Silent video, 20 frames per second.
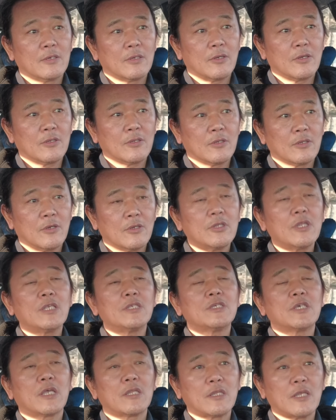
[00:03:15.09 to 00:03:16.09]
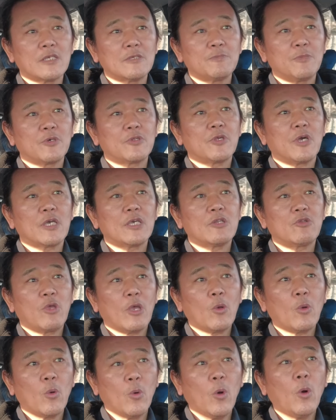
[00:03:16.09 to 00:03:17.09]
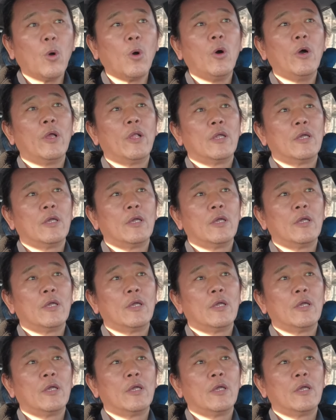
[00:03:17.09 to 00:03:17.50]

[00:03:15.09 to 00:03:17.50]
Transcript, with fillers: 그런 컨텐츠겠다 싶어서 하기로 했고